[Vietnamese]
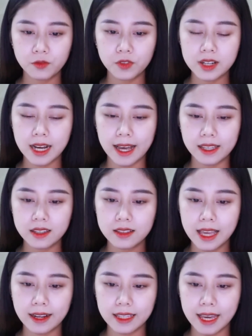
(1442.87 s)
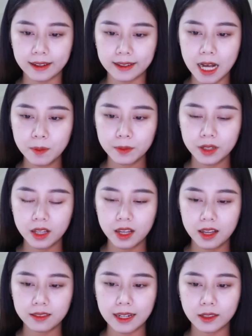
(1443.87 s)
Vương Khải nhàn nhạt đáp,
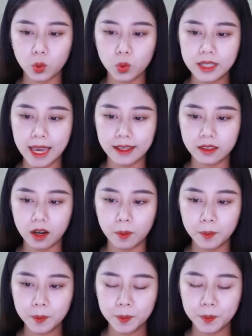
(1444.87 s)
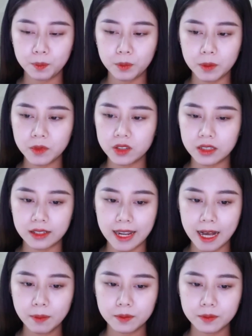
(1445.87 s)
Thanh Tú nhẹ nhõm, mỉm cười
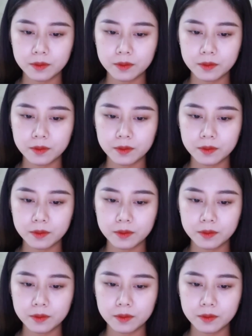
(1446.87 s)
đáp.